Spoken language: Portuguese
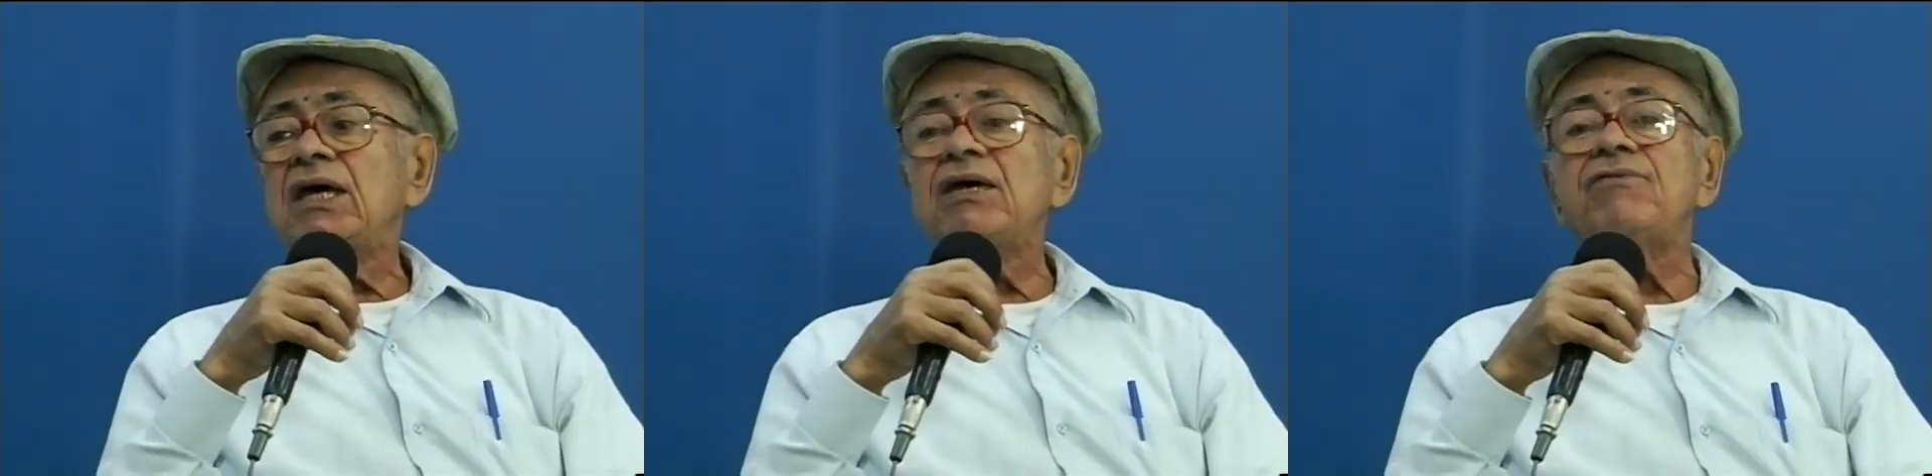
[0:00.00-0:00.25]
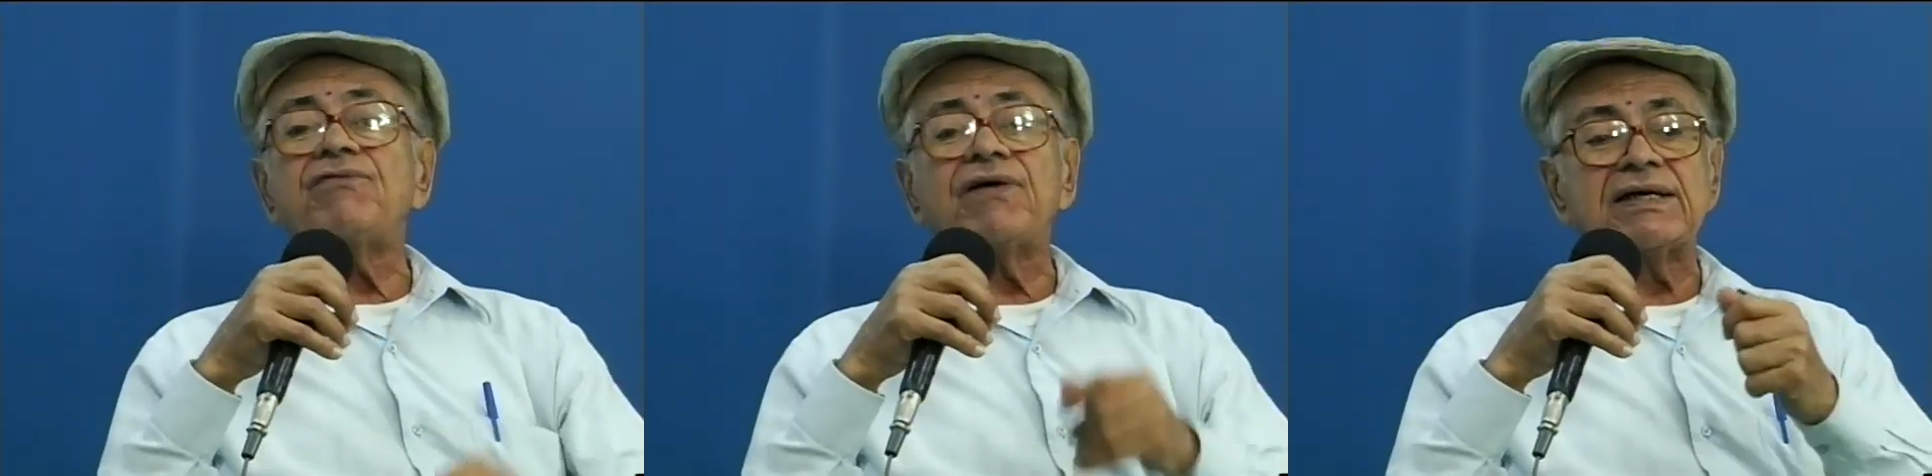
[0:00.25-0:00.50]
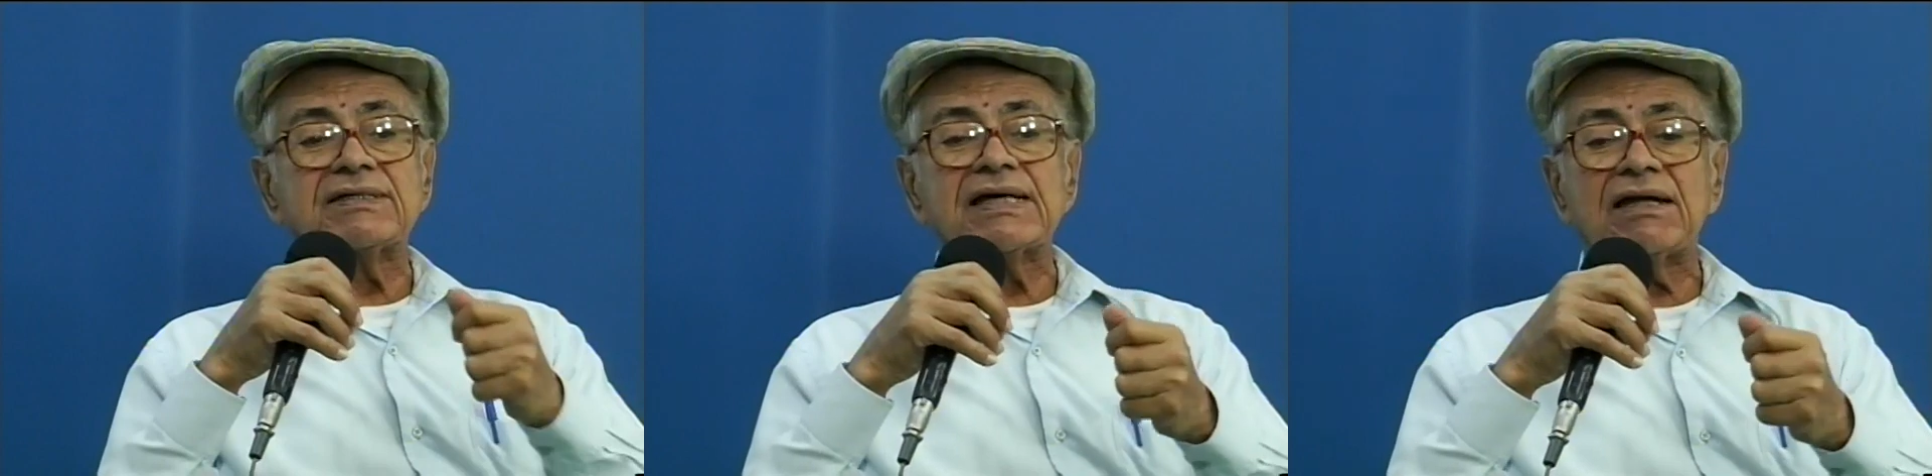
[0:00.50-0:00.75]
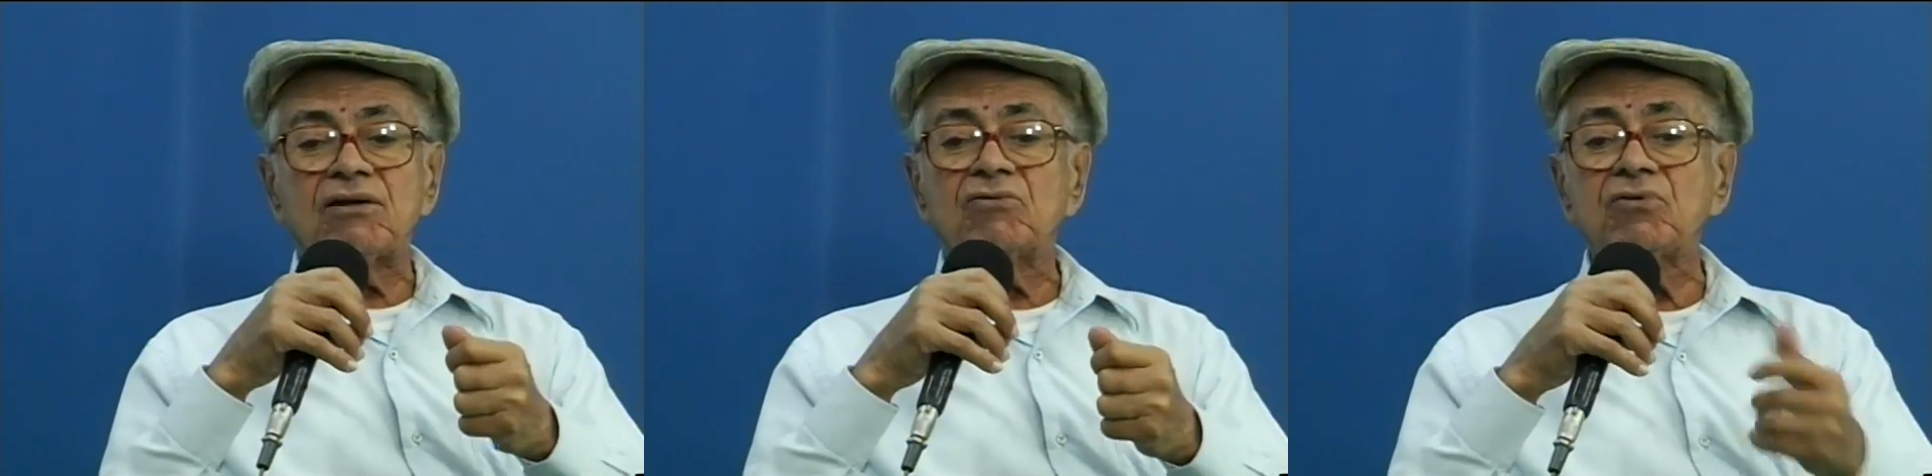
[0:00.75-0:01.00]
e faz
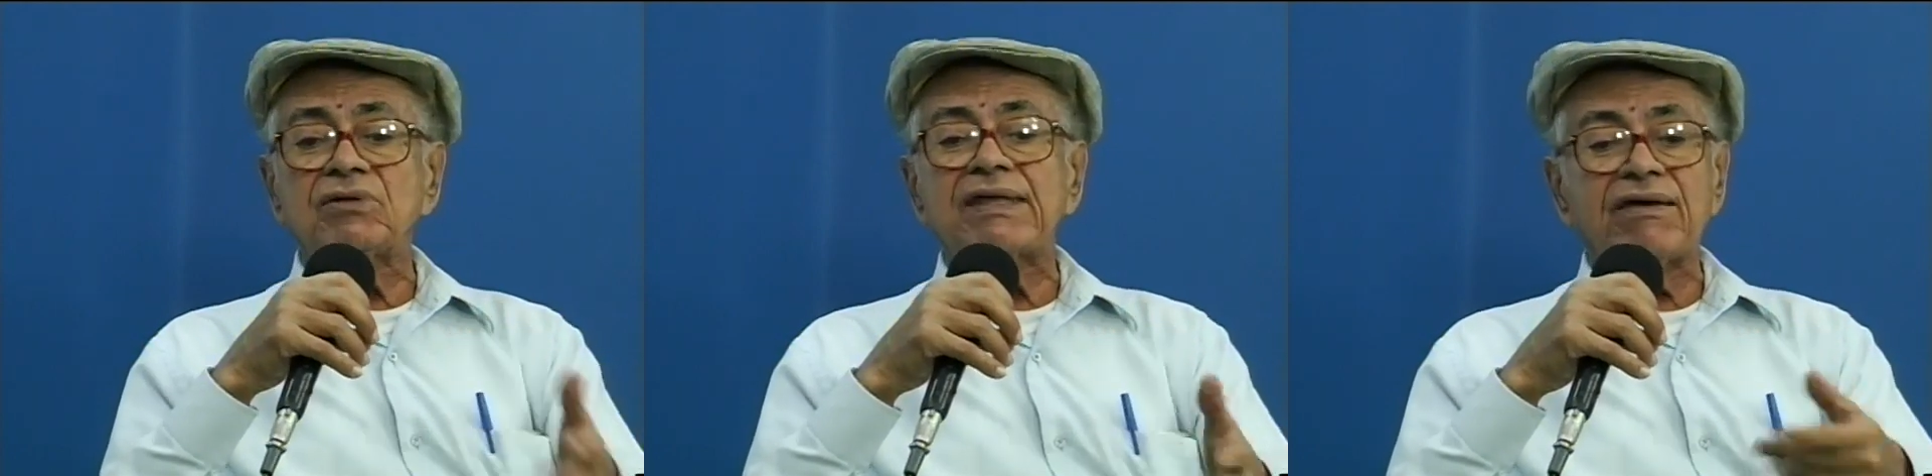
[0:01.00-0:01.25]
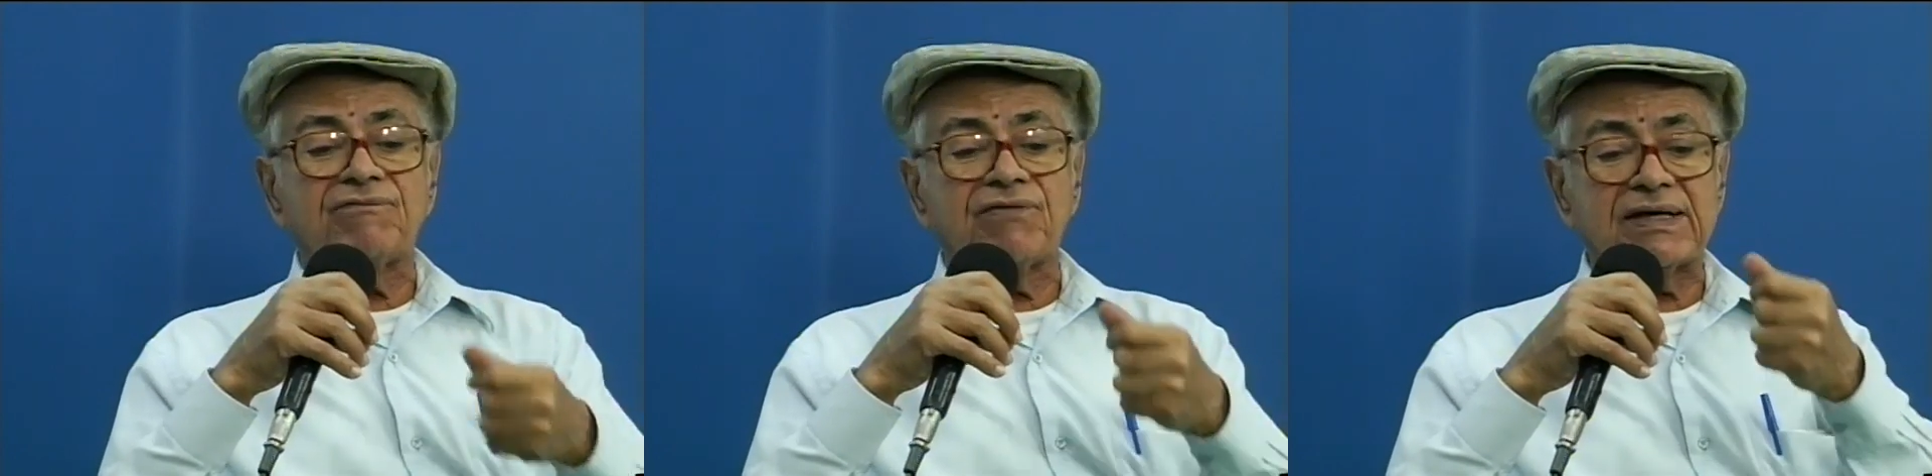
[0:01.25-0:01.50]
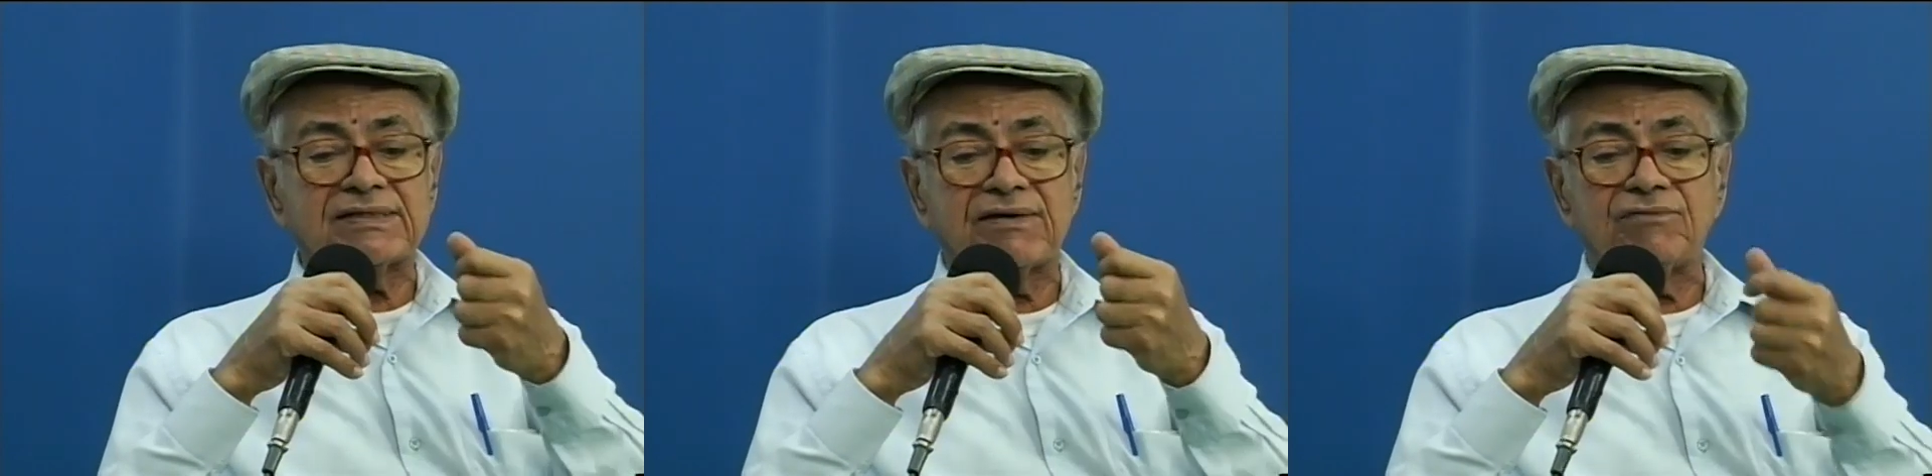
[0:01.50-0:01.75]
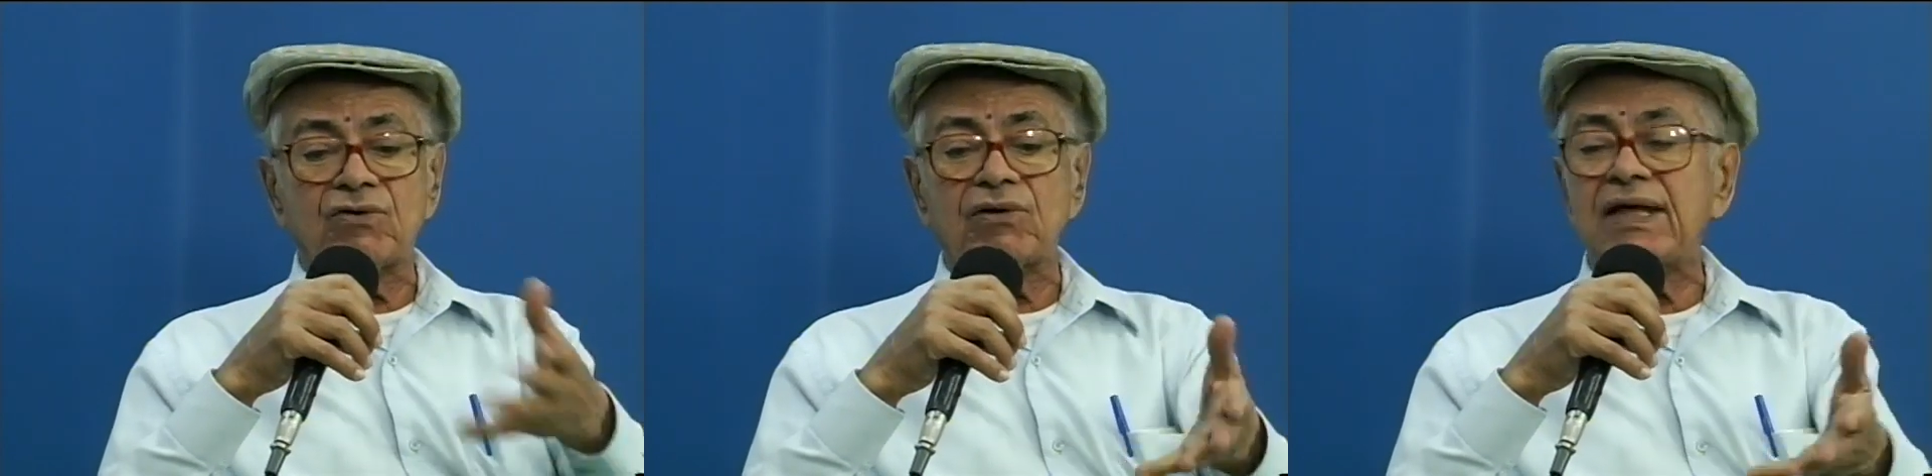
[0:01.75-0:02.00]
a luta, e faz
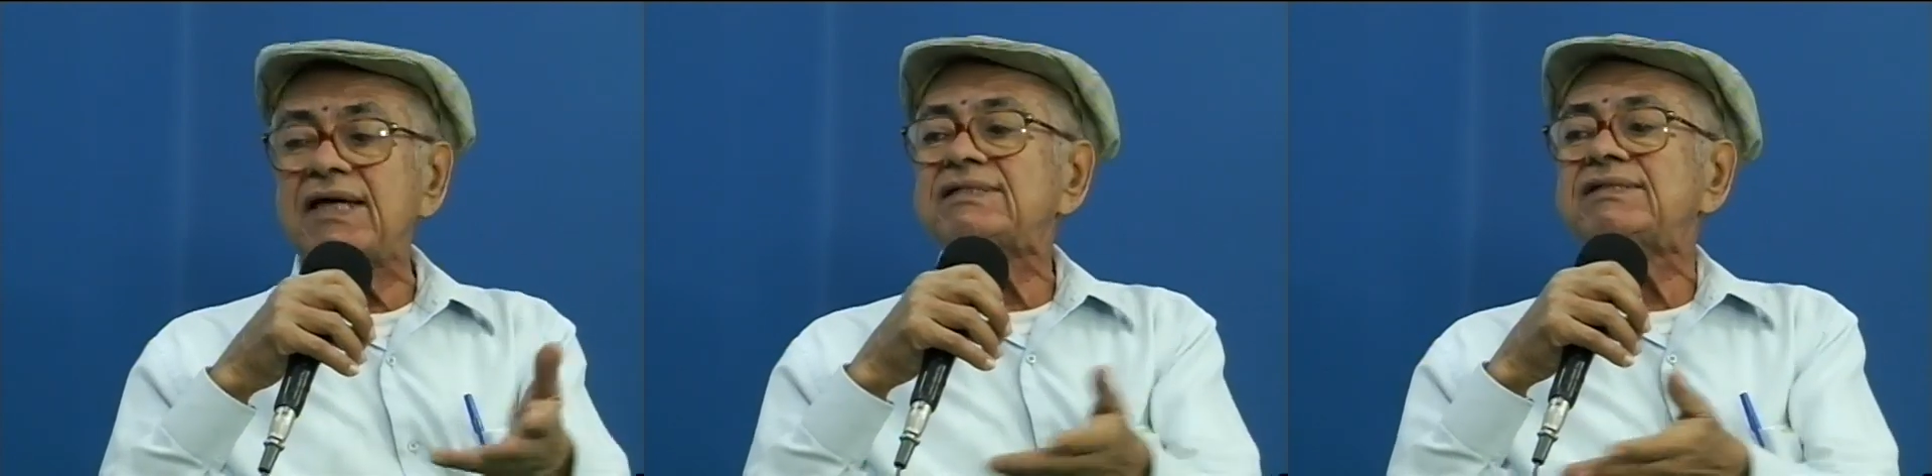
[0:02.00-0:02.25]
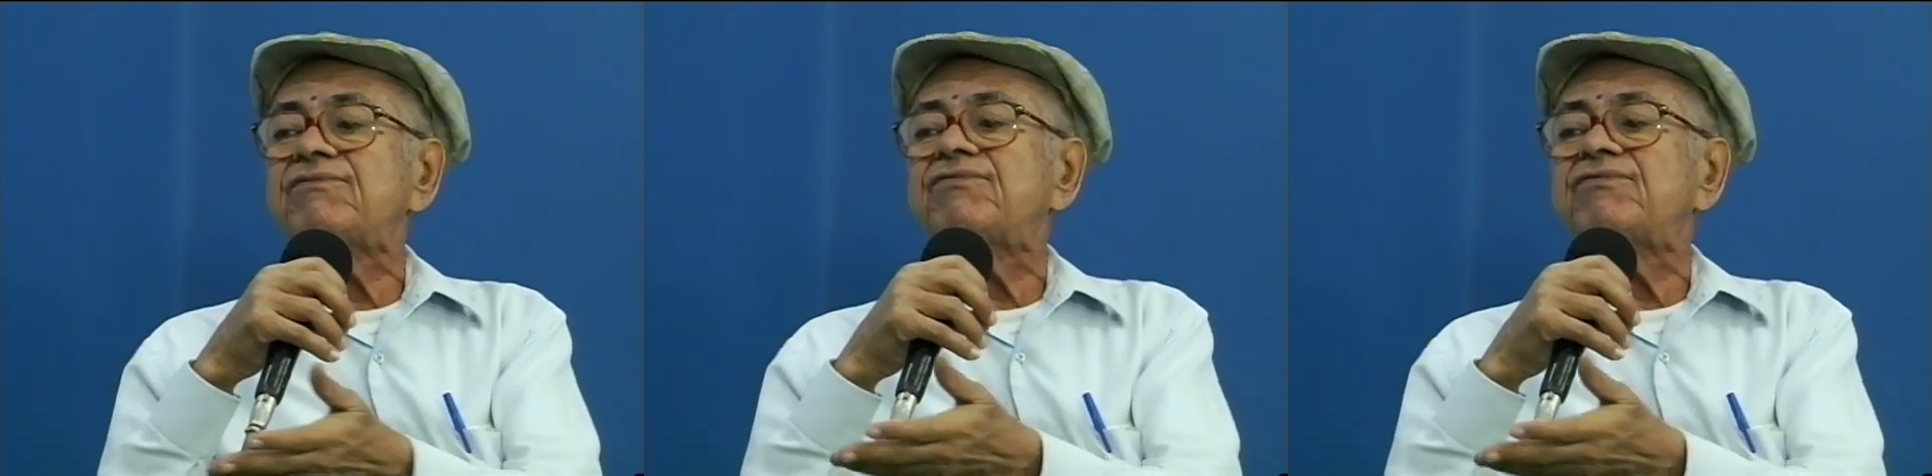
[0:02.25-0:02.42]
a violência,